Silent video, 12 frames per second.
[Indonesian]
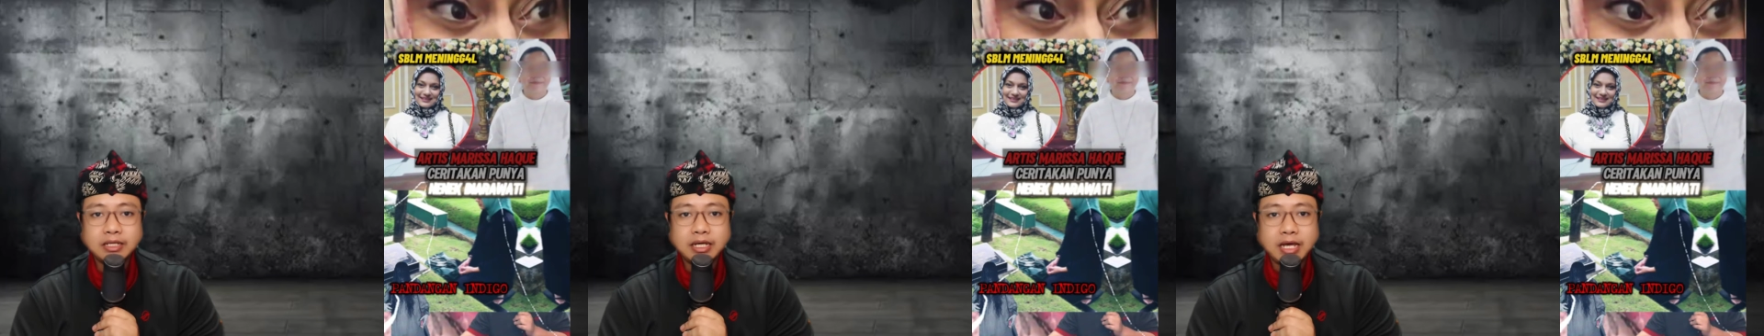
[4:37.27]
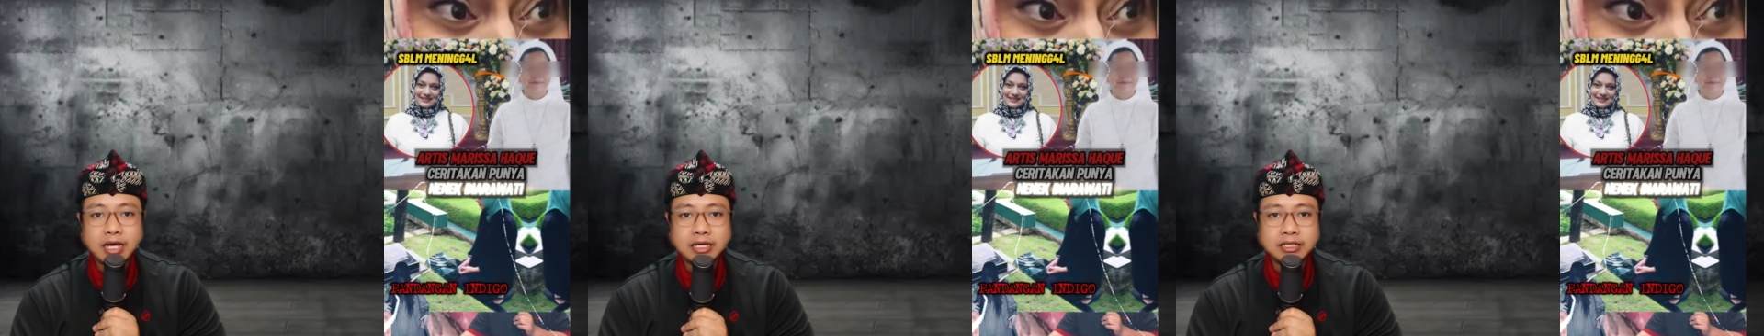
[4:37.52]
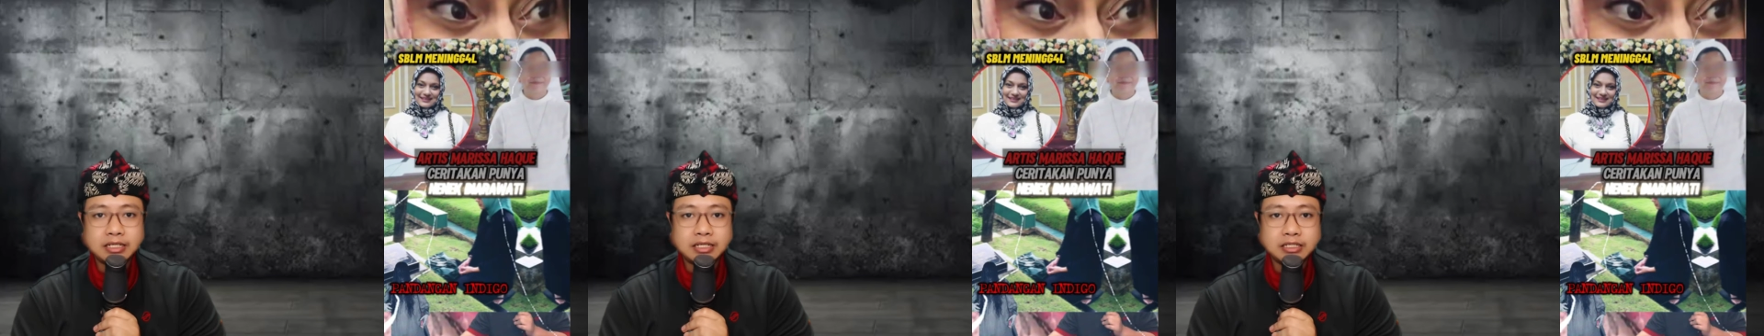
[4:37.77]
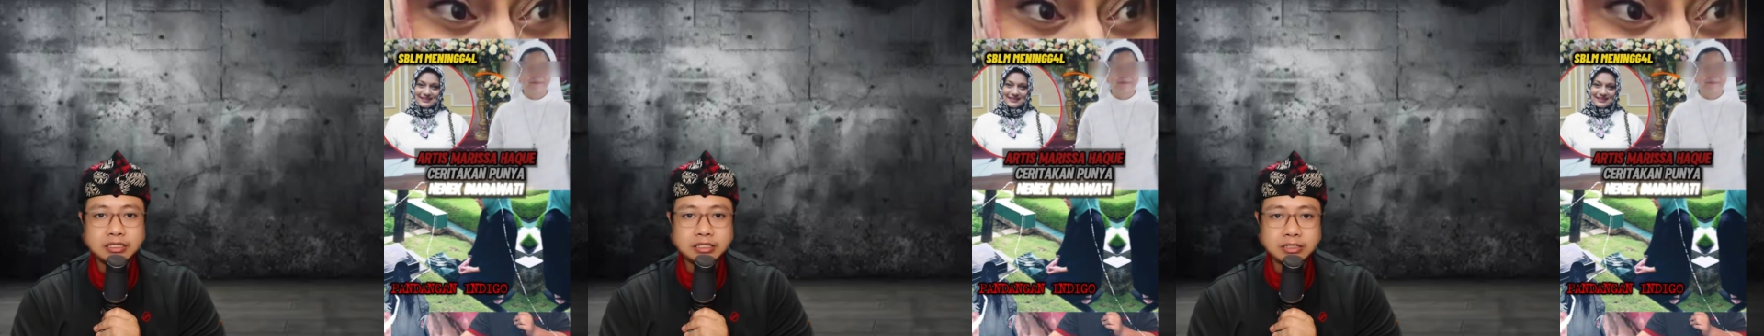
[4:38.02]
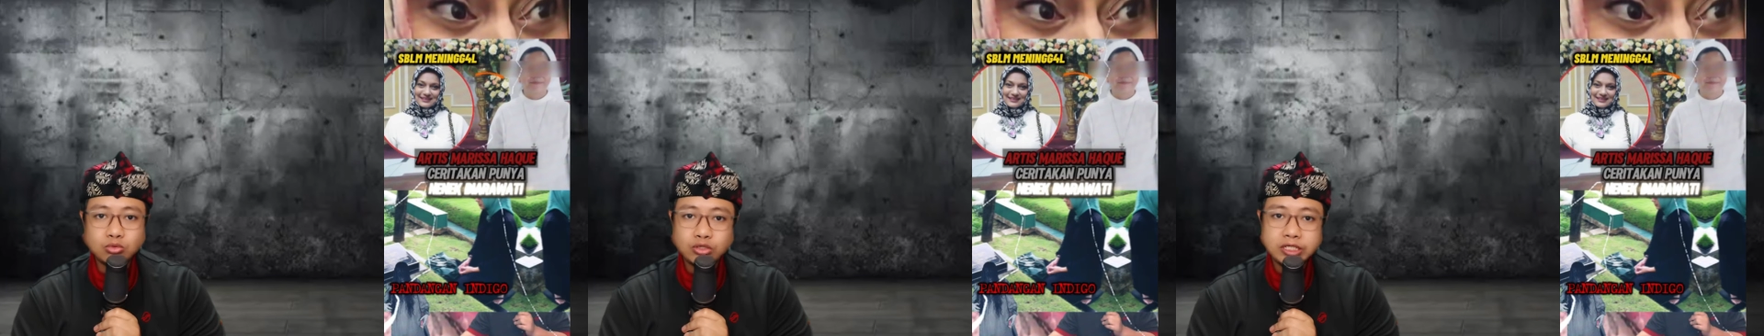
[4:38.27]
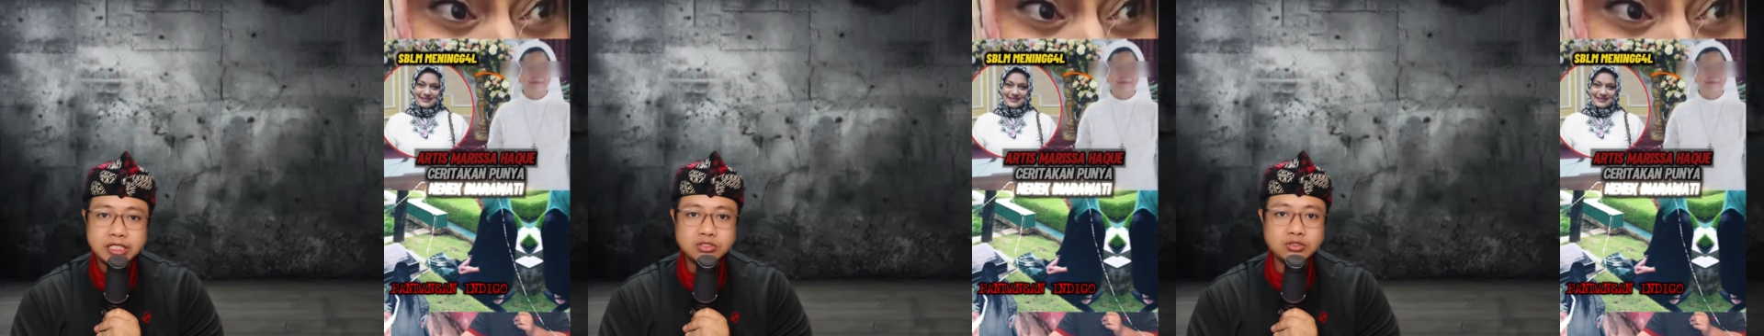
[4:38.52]
ada
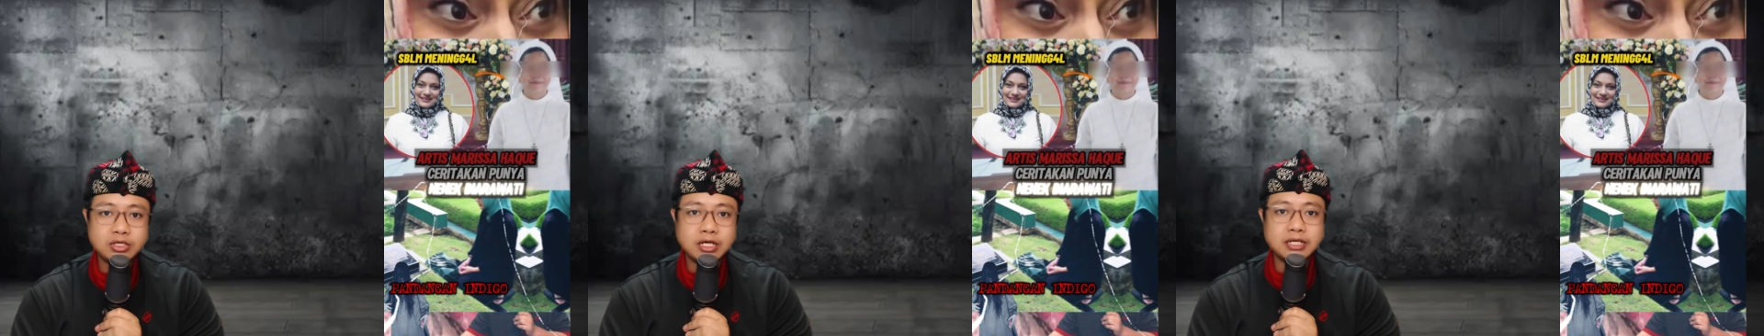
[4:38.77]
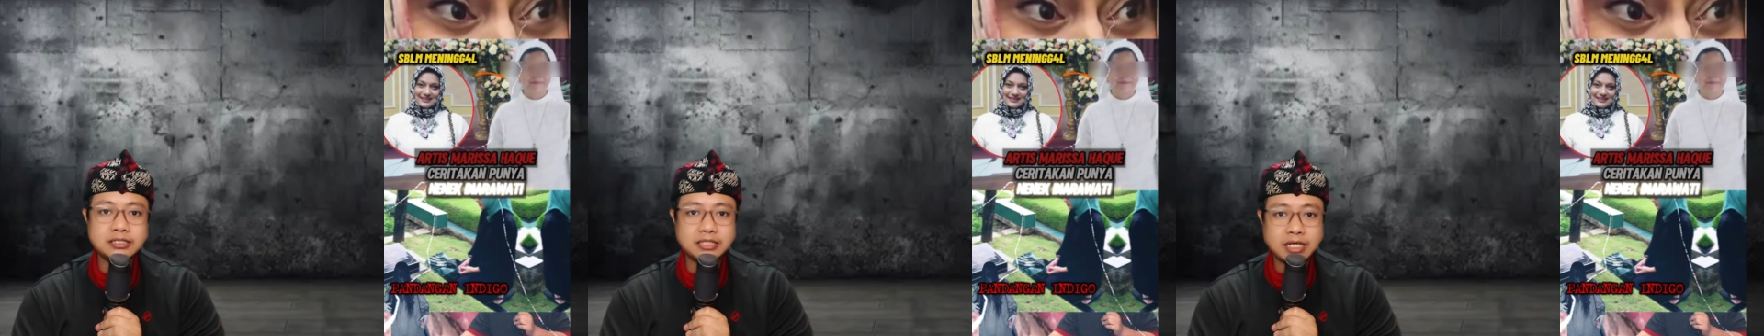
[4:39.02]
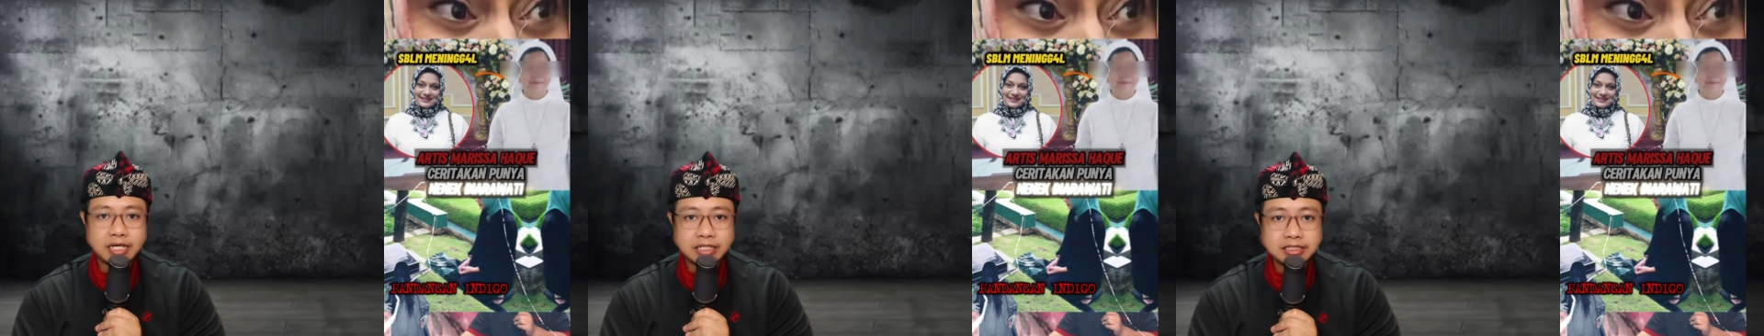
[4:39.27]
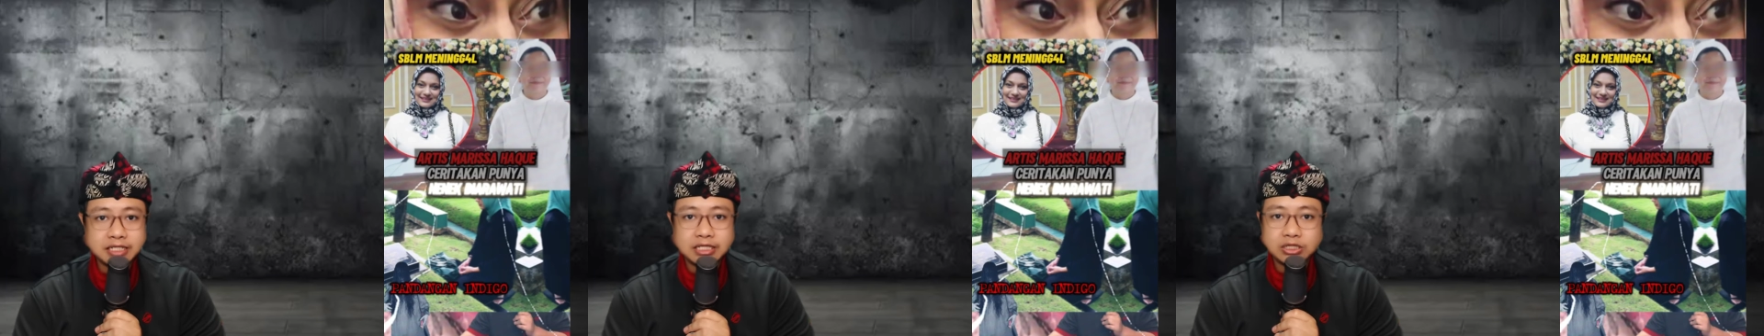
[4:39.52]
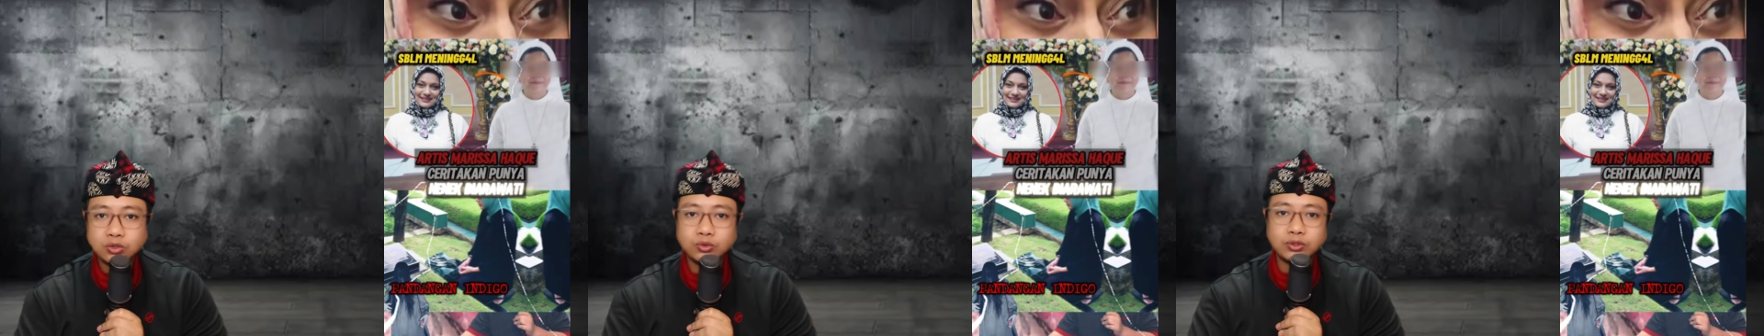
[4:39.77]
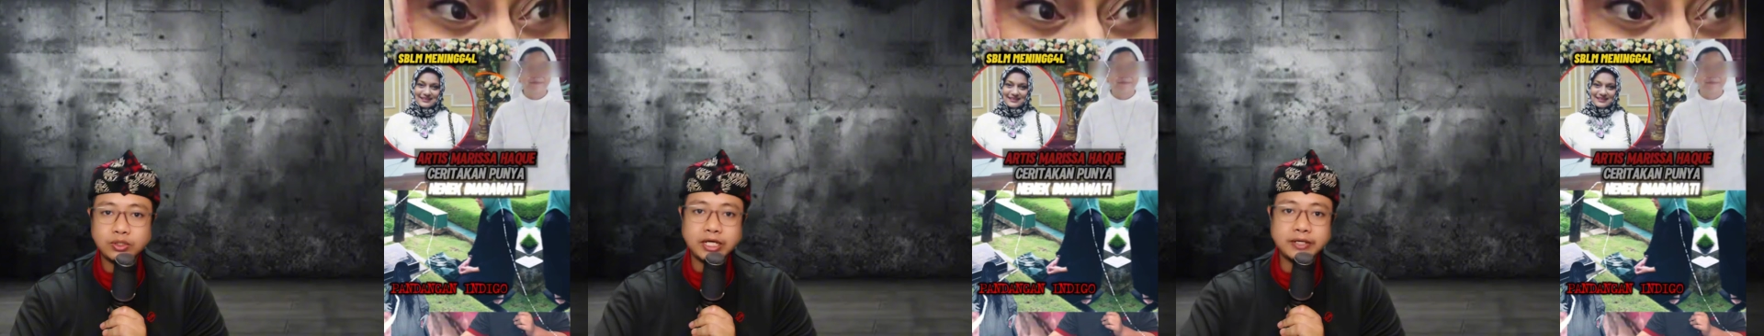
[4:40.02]
kemungkinan juga serangan
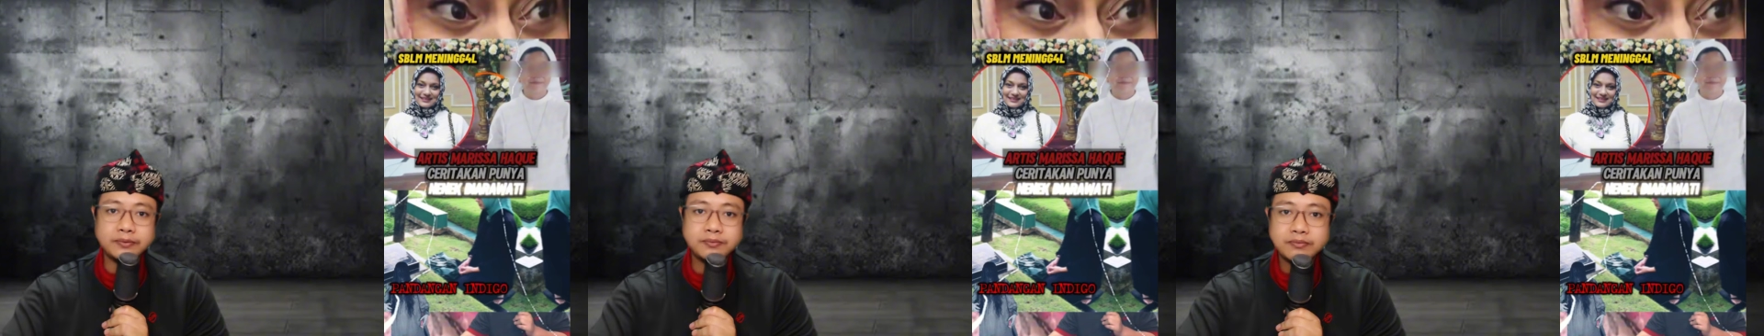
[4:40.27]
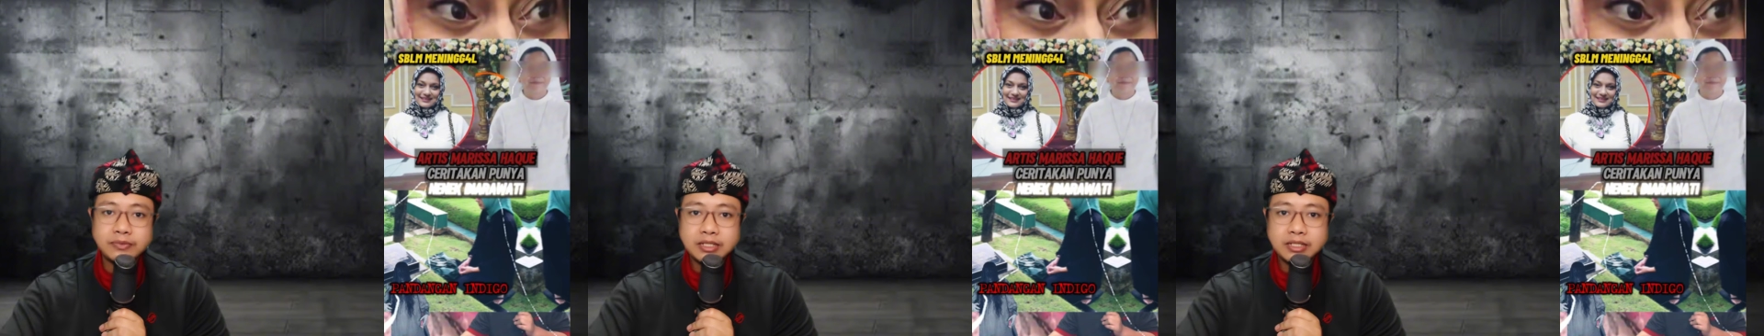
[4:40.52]
jantung ya.